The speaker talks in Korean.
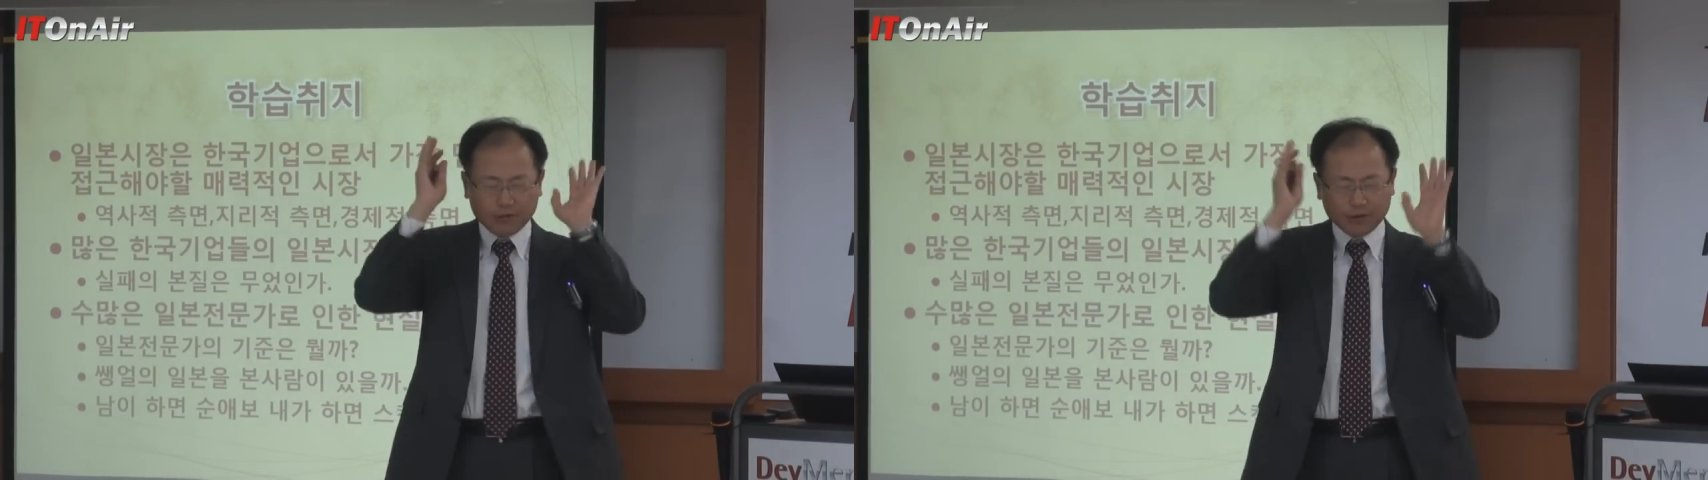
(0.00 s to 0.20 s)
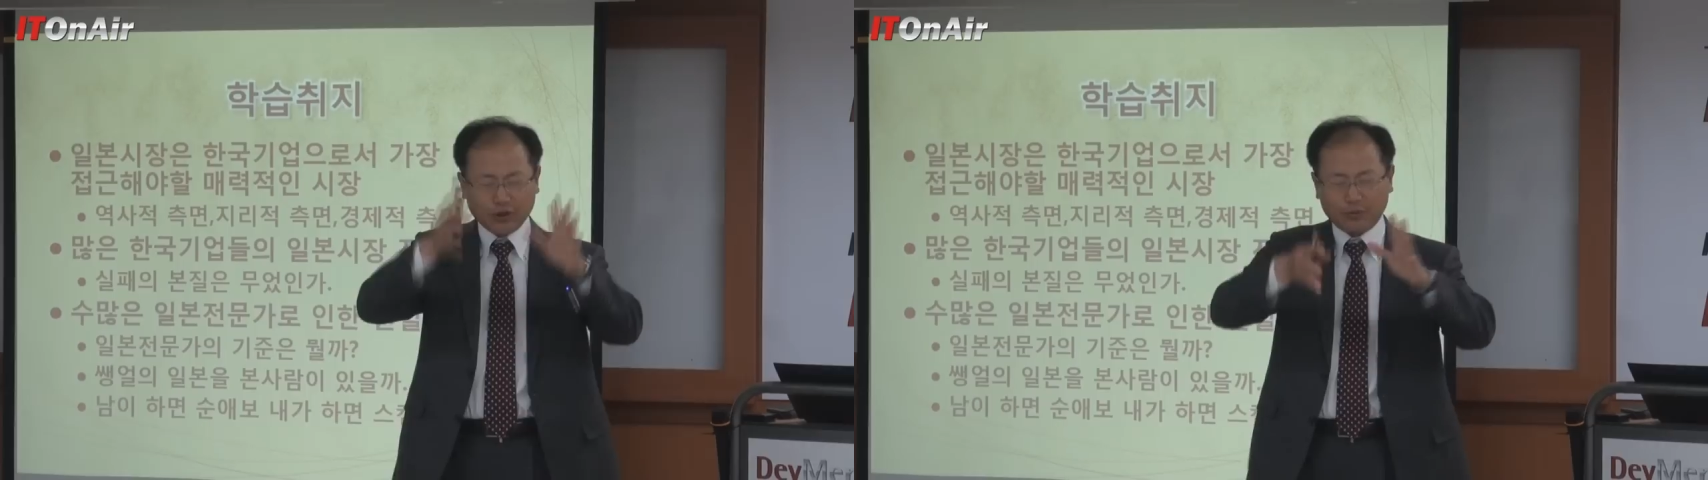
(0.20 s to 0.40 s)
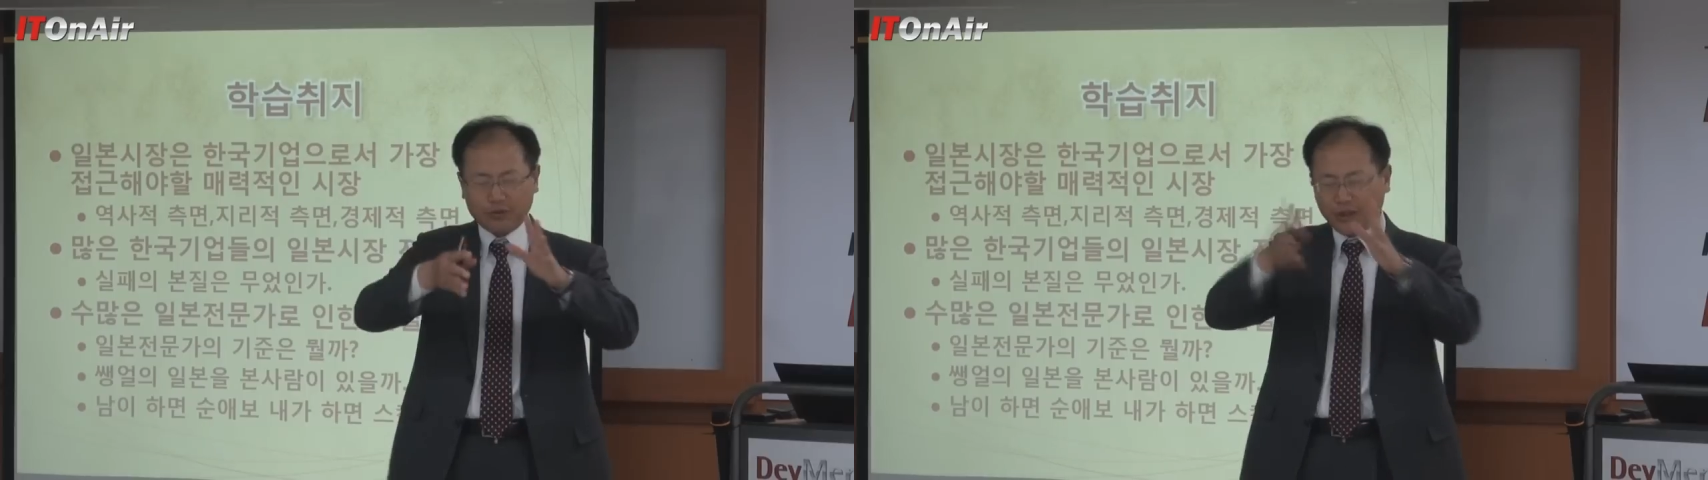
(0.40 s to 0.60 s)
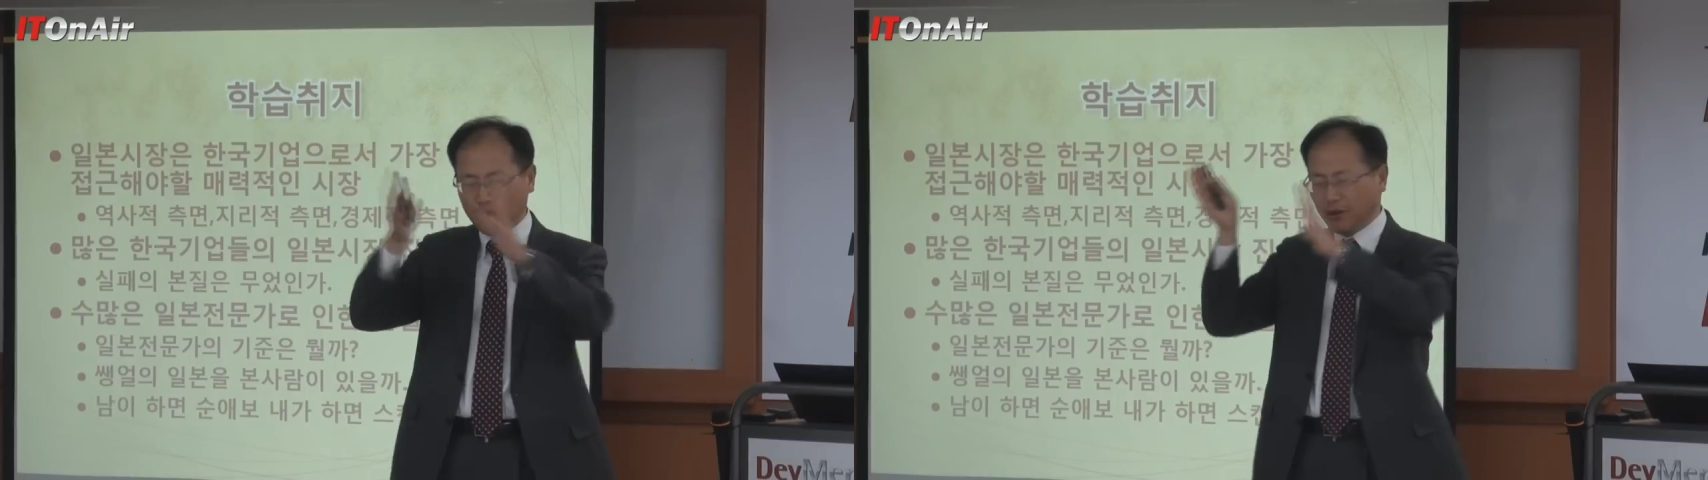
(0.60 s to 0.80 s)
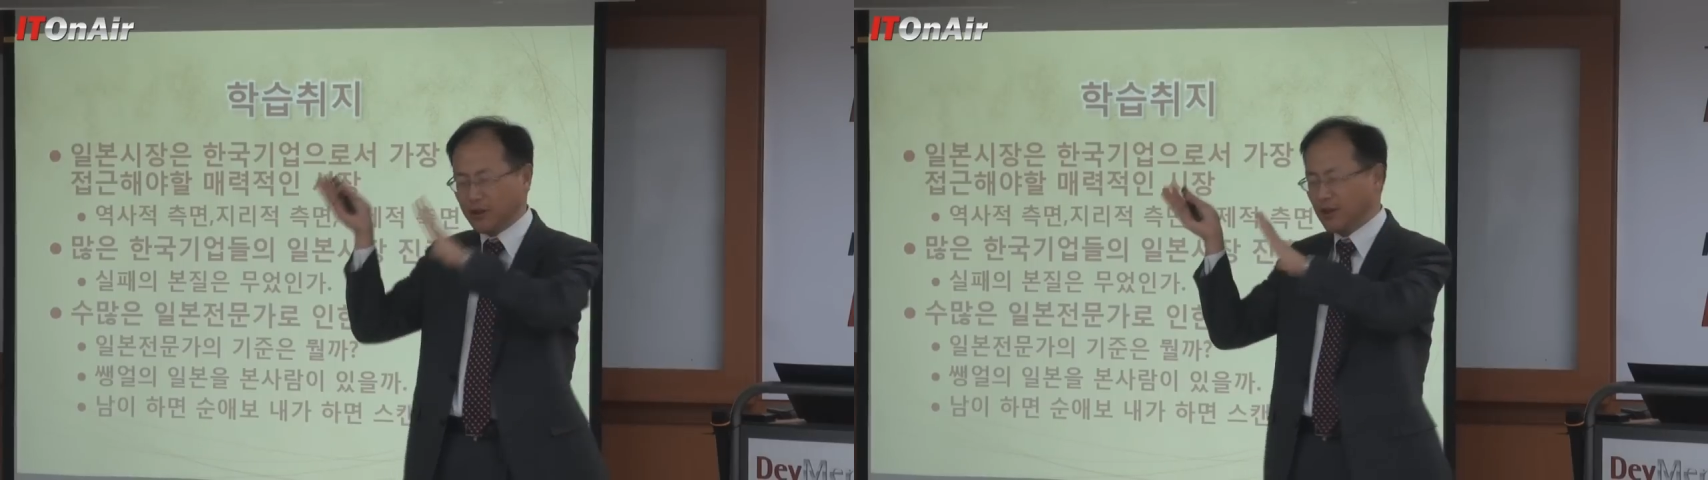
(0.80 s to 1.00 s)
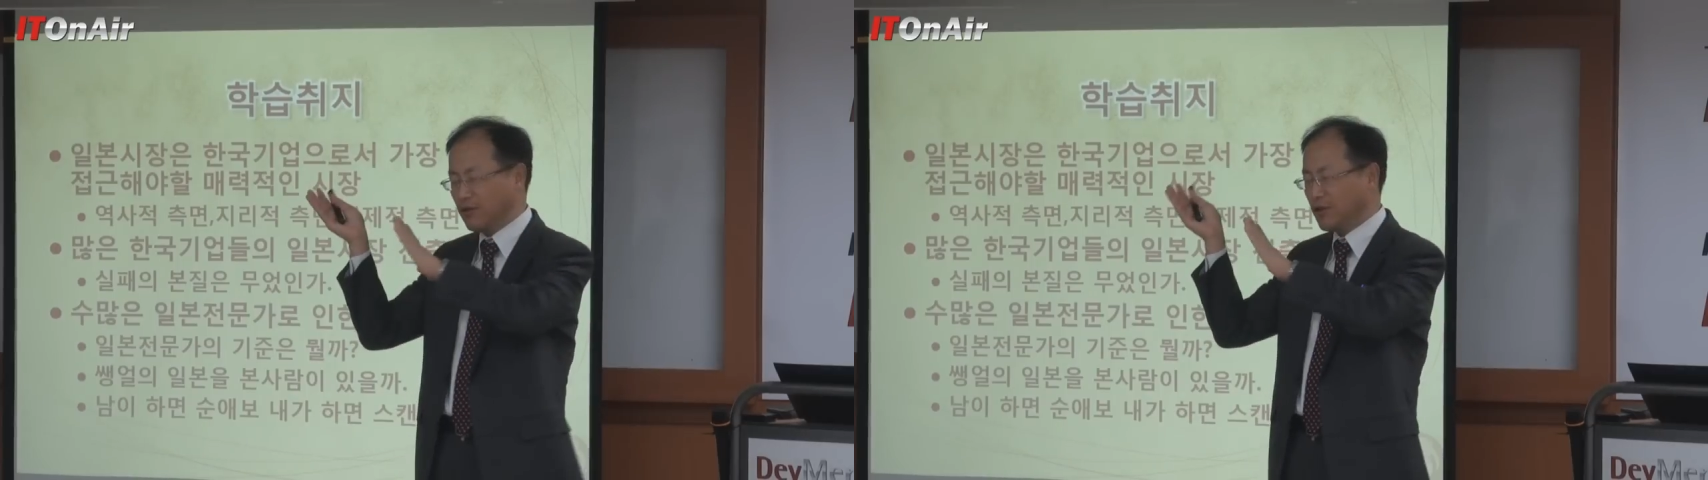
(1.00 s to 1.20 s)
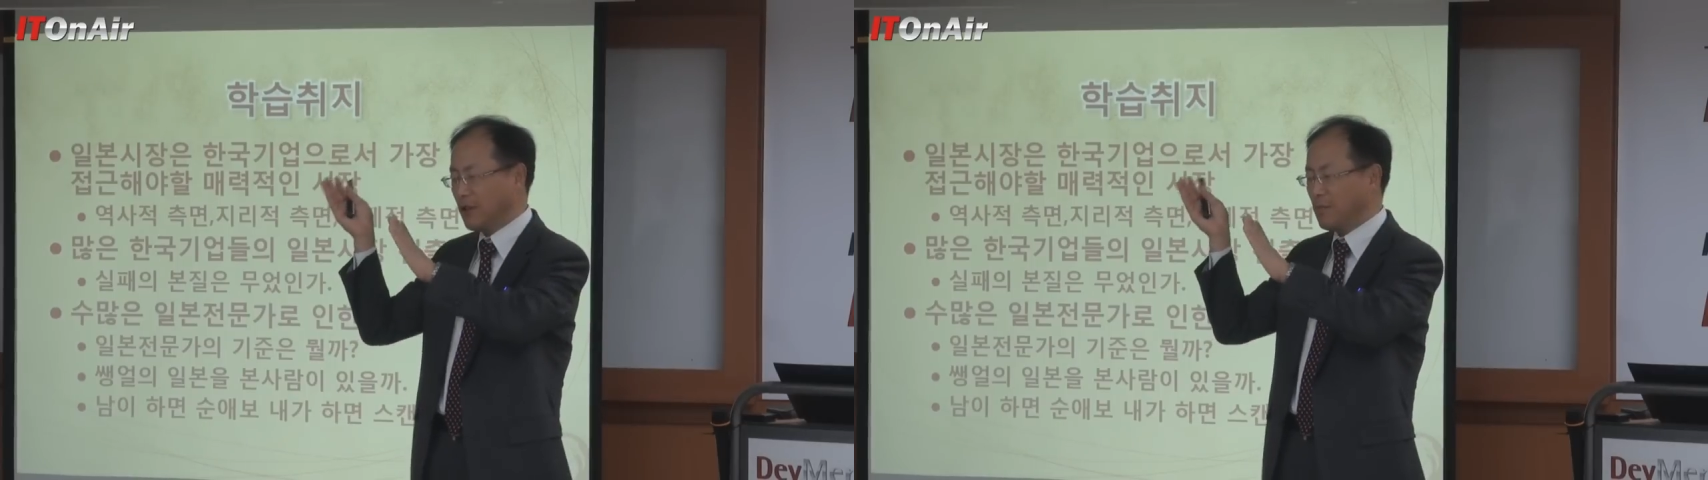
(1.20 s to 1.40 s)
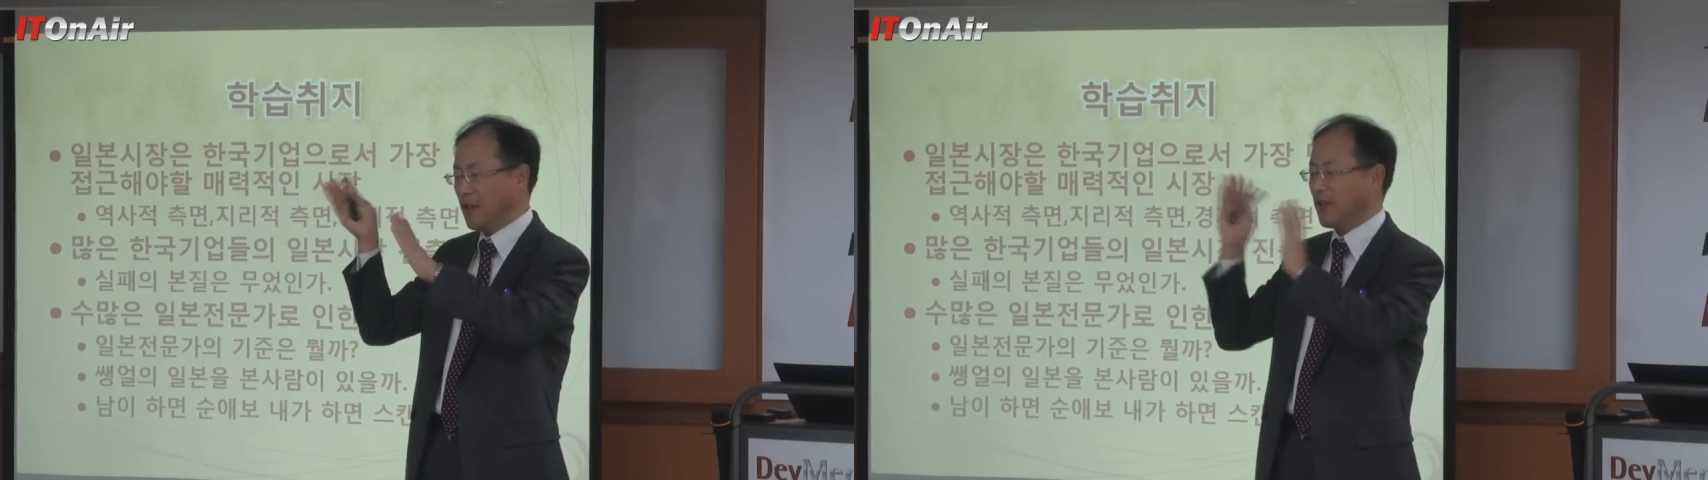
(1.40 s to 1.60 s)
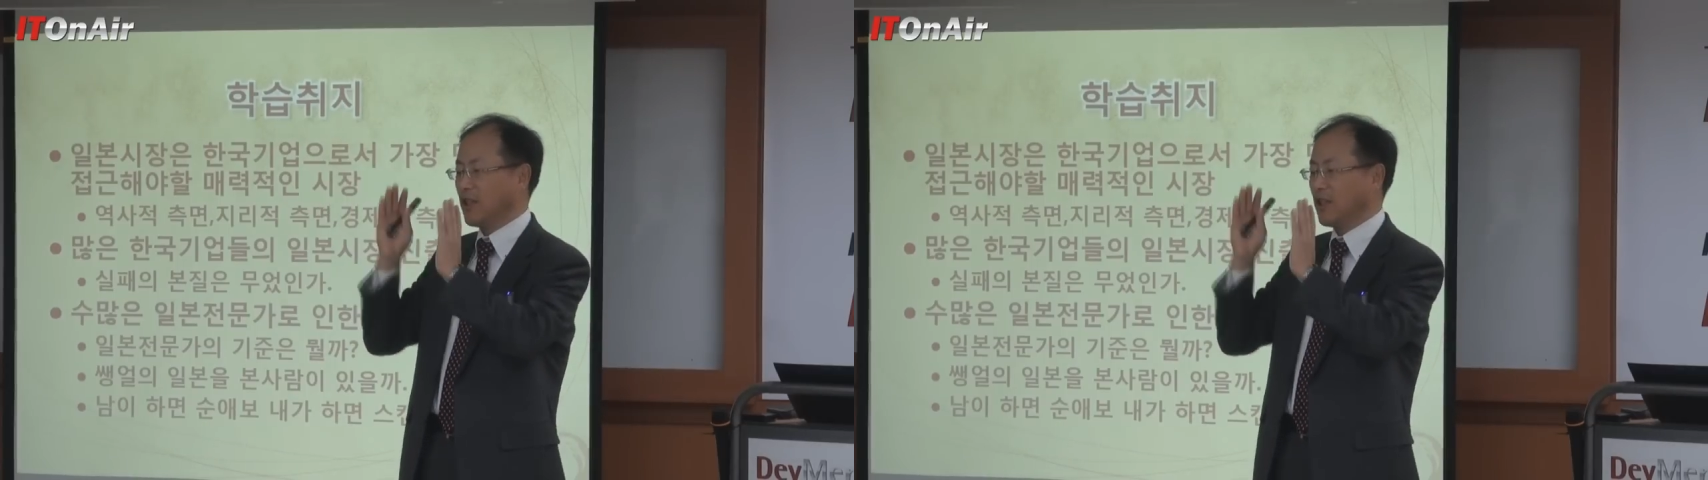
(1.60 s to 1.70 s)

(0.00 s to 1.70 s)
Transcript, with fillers: 한국 기업들이 일본 진출 실패